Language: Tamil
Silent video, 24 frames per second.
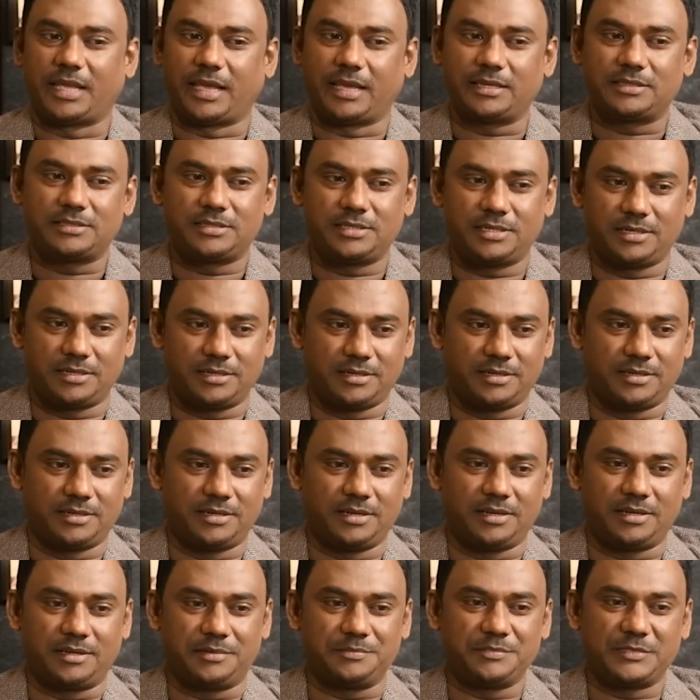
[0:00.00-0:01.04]

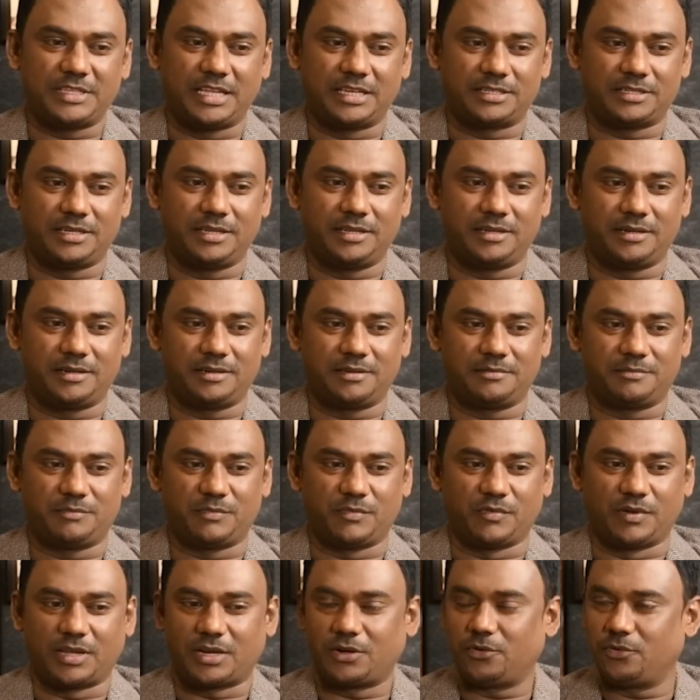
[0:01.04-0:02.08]
ஆக்சிடென்ட்னா ஆக்சுவலி என்னென்னா
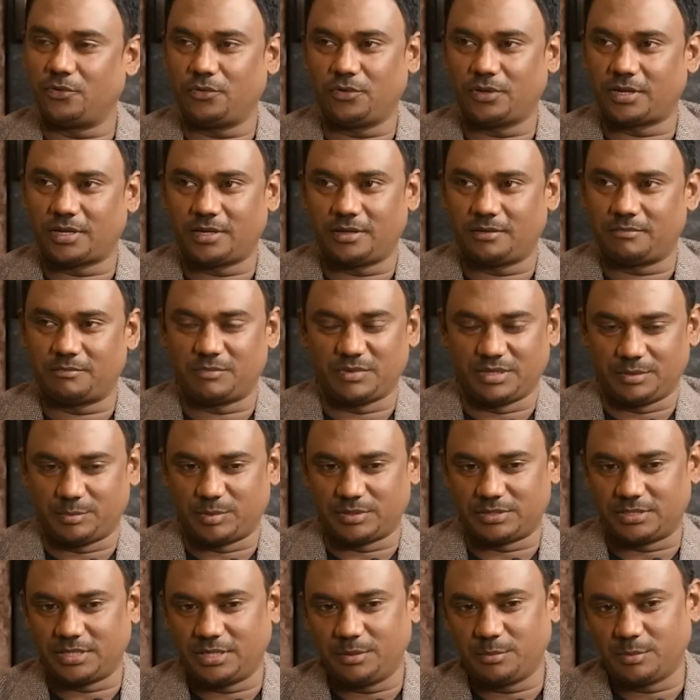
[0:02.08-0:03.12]
வரணுங்கிற
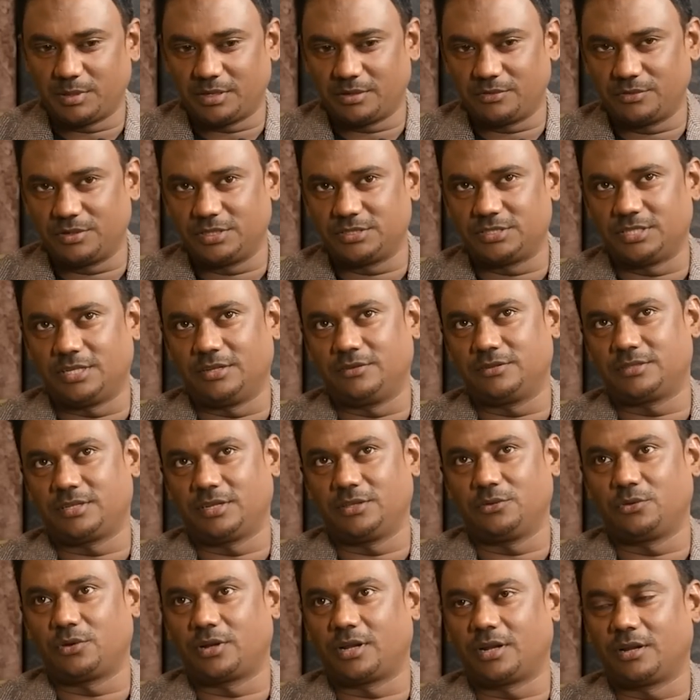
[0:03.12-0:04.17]
இப்போ சினிமா வந்து சின்ன
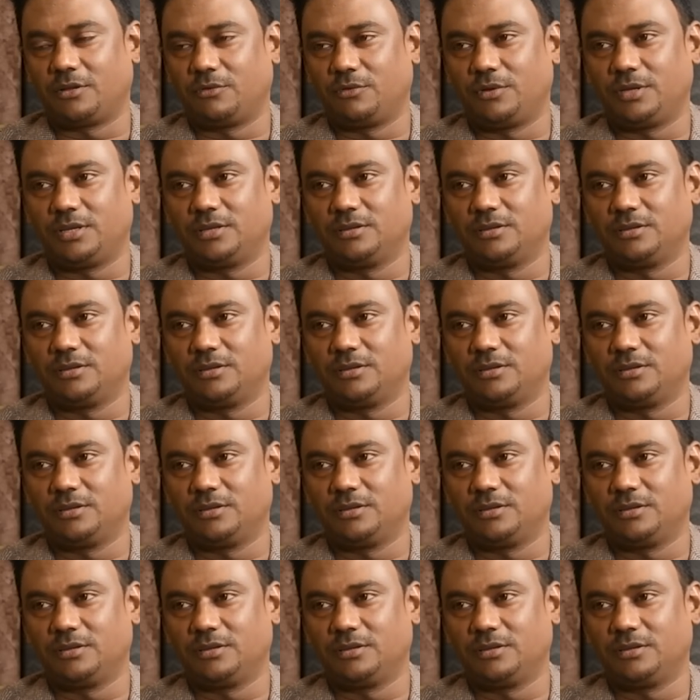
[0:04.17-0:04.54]
வயசுலேருந்து ஒரு கனவு